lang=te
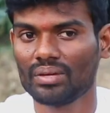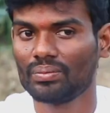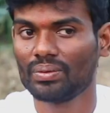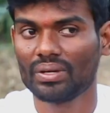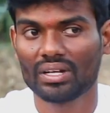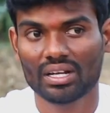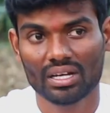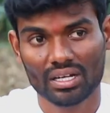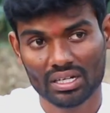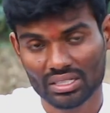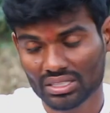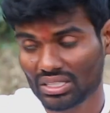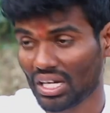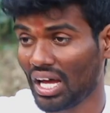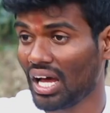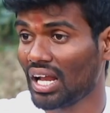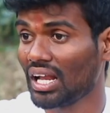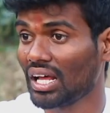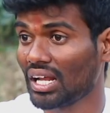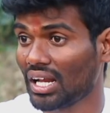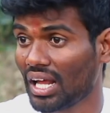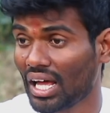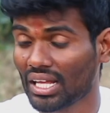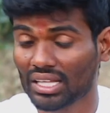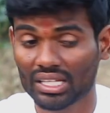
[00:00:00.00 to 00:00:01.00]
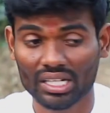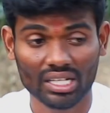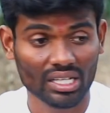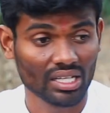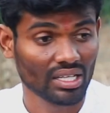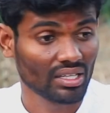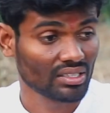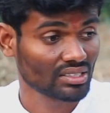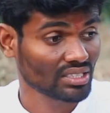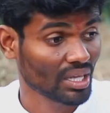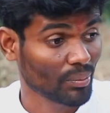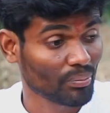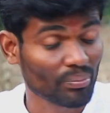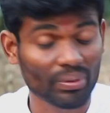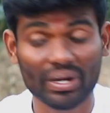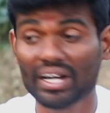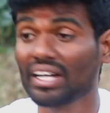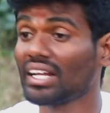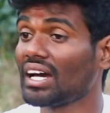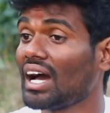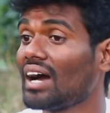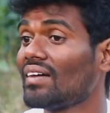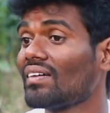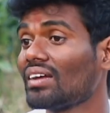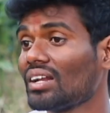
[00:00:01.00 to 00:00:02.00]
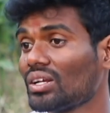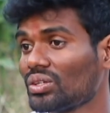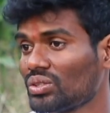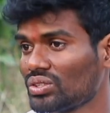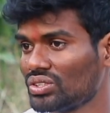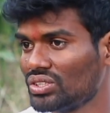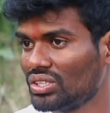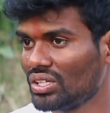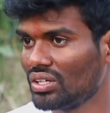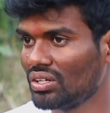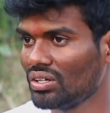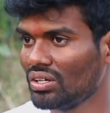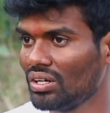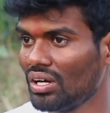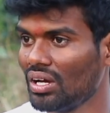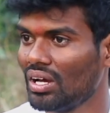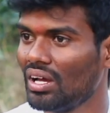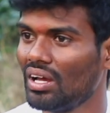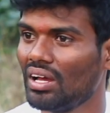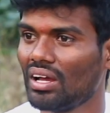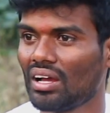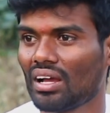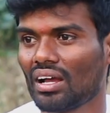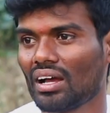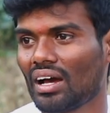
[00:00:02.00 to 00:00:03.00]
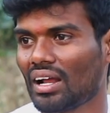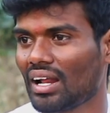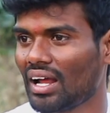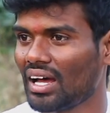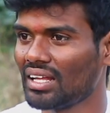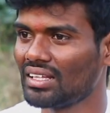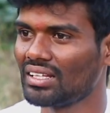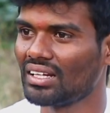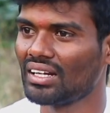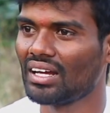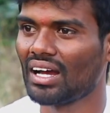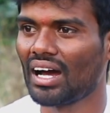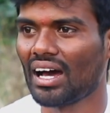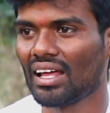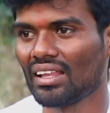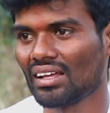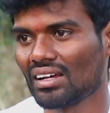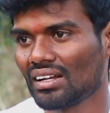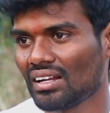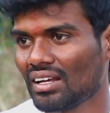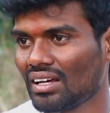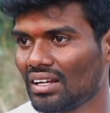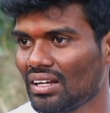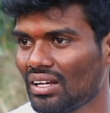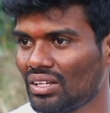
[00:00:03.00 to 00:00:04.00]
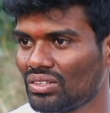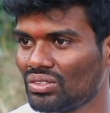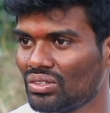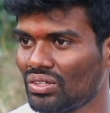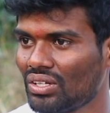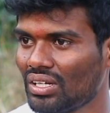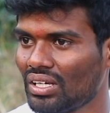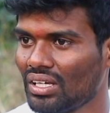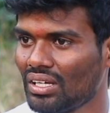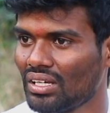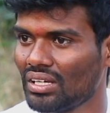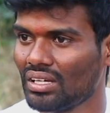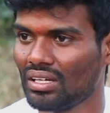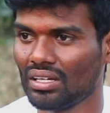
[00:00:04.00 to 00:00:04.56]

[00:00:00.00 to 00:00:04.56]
అయిపోయినాక చాలా రాత్రి సపరేట్ కావాలని వచ్చిర్రు ఇంకా రాత్రి కాదన్న నాతోని